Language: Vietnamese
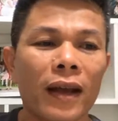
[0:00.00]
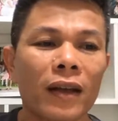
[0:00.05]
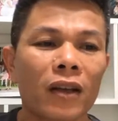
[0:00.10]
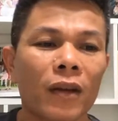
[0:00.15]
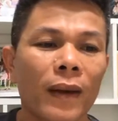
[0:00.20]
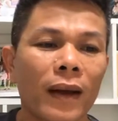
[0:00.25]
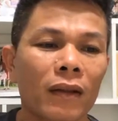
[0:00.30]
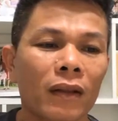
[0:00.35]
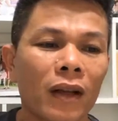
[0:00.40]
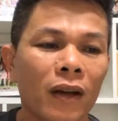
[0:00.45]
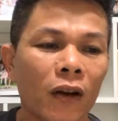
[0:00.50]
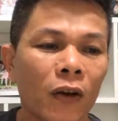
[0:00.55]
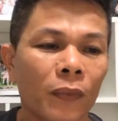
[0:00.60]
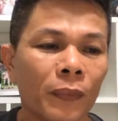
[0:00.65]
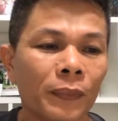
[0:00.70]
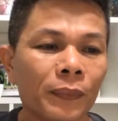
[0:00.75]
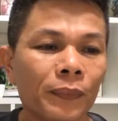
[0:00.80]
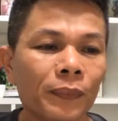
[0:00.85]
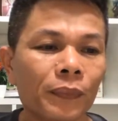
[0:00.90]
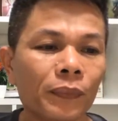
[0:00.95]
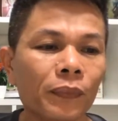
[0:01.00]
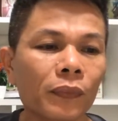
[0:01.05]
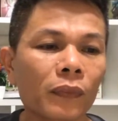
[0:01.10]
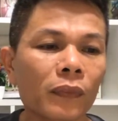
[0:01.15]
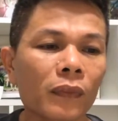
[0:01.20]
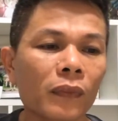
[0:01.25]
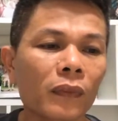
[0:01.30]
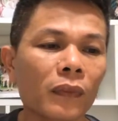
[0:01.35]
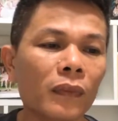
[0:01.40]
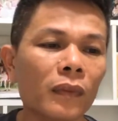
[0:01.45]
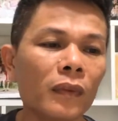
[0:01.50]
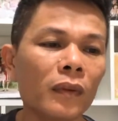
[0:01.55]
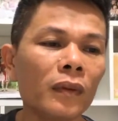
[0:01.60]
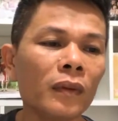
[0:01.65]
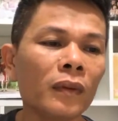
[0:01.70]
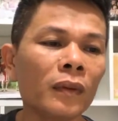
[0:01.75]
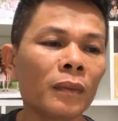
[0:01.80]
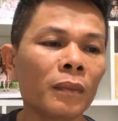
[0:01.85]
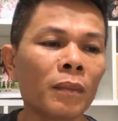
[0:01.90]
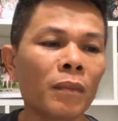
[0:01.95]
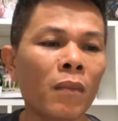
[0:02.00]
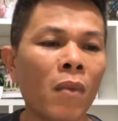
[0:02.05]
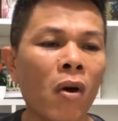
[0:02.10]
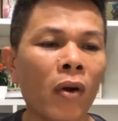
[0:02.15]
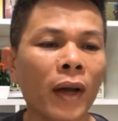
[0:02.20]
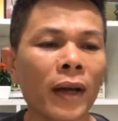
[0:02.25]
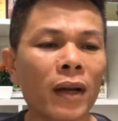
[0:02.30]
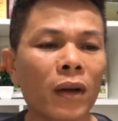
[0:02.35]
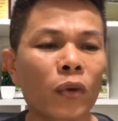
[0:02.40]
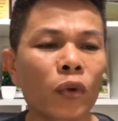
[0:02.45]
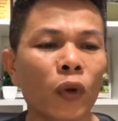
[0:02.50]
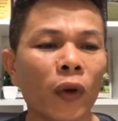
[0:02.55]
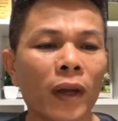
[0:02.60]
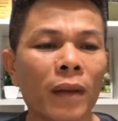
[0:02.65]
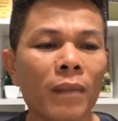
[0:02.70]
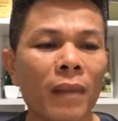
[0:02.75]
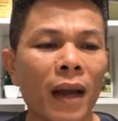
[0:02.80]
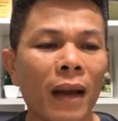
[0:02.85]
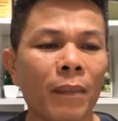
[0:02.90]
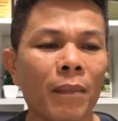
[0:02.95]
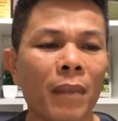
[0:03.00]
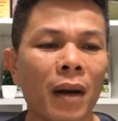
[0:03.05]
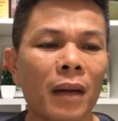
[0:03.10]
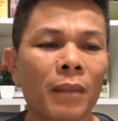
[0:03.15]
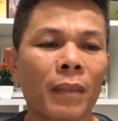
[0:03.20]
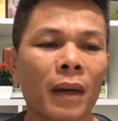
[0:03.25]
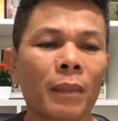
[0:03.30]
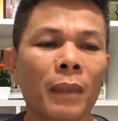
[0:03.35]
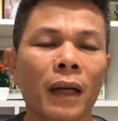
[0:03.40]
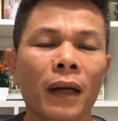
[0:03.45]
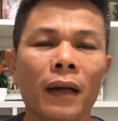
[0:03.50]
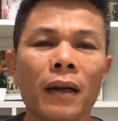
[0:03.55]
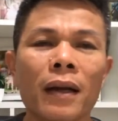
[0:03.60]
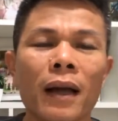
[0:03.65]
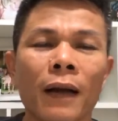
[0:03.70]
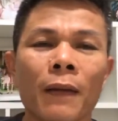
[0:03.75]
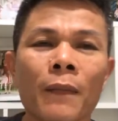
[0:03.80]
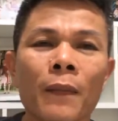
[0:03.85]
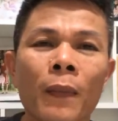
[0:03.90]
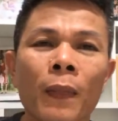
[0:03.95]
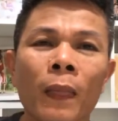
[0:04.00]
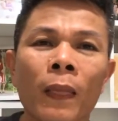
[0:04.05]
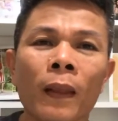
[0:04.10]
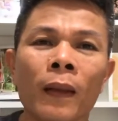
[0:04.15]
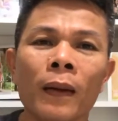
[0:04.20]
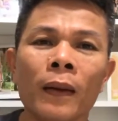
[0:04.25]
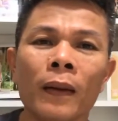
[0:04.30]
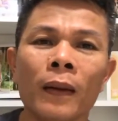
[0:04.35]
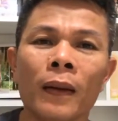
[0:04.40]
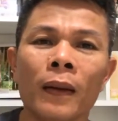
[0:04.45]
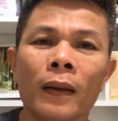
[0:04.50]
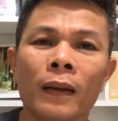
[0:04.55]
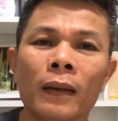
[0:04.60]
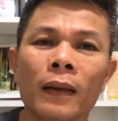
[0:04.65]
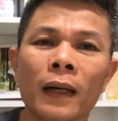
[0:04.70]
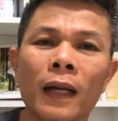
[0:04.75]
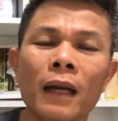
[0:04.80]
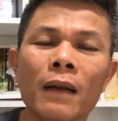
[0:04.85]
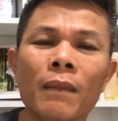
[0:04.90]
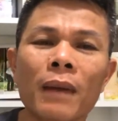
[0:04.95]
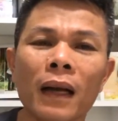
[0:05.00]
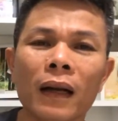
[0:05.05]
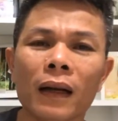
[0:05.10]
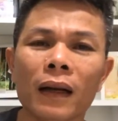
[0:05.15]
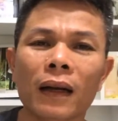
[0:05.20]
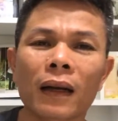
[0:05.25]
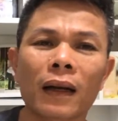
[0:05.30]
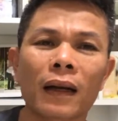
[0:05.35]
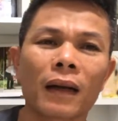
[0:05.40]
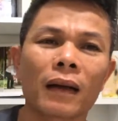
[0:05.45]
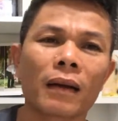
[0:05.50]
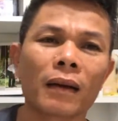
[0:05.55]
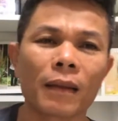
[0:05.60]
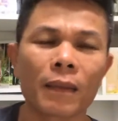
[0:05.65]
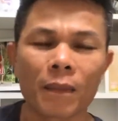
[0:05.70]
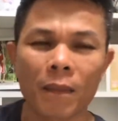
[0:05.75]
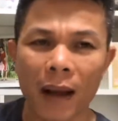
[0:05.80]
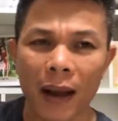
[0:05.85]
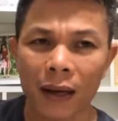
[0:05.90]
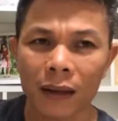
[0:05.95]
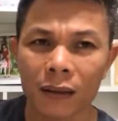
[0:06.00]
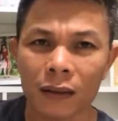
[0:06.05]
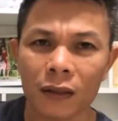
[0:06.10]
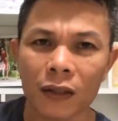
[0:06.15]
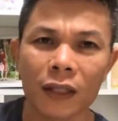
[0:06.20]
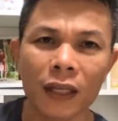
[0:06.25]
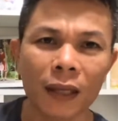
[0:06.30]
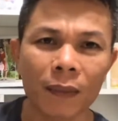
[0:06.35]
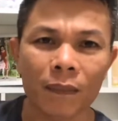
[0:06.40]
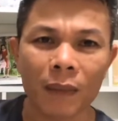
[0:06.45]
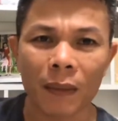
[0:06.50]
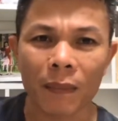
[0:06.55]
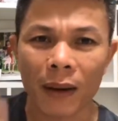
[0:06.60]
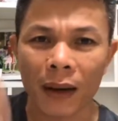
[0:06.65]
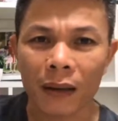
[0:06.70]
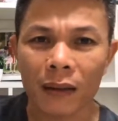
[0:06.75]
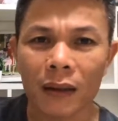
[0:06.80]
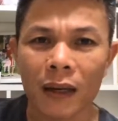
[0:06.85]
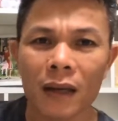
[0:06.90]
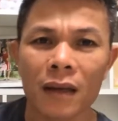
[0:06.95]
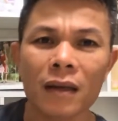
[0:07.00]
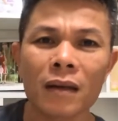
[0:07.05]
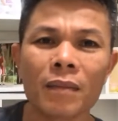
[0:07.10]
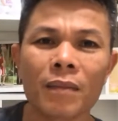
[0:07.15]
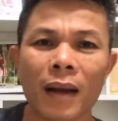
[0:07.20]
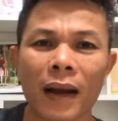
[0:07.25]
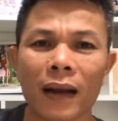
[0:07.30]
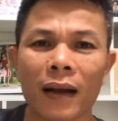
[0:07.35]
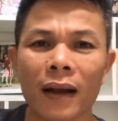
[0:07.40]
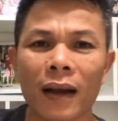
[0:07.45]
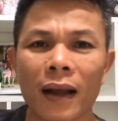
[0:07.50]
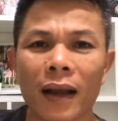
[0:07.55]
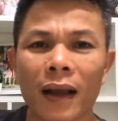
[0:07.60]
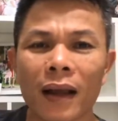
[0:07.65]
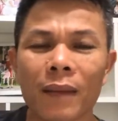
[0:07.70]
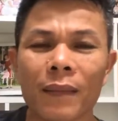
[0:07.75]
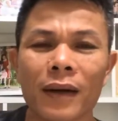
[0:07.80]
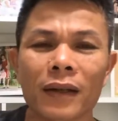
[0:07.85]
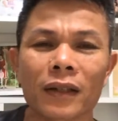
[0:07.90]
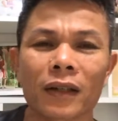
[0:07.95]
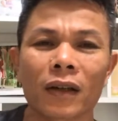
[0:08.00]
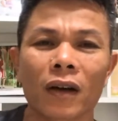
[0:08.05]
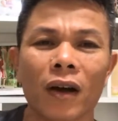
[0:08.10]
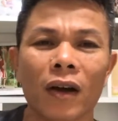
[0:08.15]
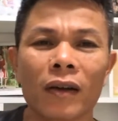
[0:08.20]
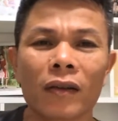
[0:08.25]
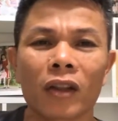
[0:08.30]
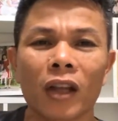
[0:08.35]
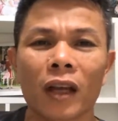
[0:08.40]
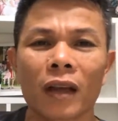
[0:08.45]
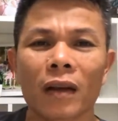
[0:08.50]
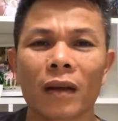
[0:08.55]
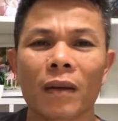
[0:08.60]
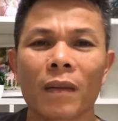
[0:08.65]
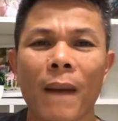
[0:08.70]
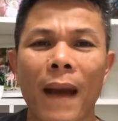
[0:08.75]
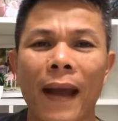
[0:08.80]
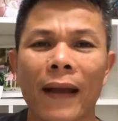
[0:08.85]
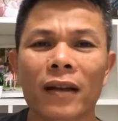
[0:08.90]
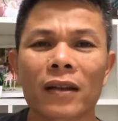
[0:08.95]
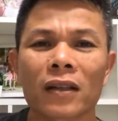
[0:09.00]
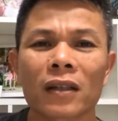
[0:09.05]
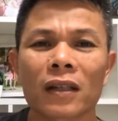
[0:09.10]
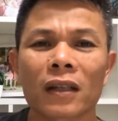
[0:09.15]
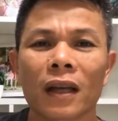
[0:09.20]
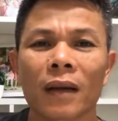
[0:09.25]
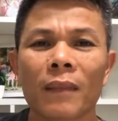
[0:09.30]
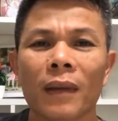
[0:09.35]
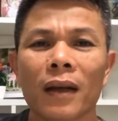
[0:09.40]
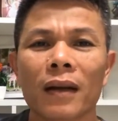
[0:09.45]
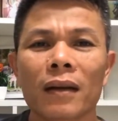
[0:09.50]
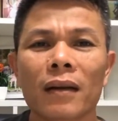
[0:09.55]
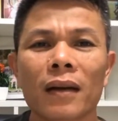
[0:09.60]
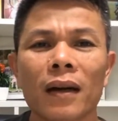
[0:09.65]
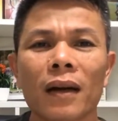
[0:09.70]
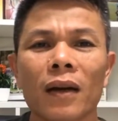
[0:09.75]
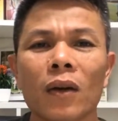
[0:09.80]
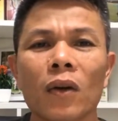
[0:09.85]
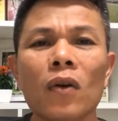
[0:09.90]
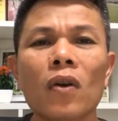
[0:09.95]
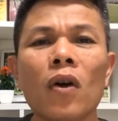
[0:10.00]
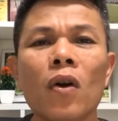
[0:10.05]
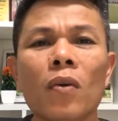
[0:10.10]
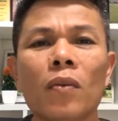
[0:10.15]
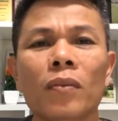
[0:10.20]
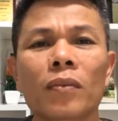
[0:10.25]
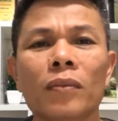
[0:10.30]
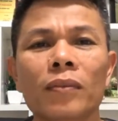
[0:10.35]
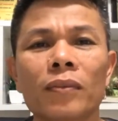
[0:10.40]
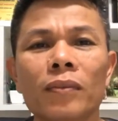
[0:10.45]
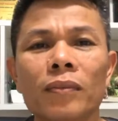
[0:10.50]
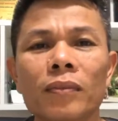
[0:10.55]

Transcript: Phan chào bạn Thanh Hùng một cái câu chuyện mà mình mình mình nghĩ là khi mà à, bạn có dịp mà bạn đứng bạn nghe bác trường nói thì bạn sẽ bị rất là cuốn hút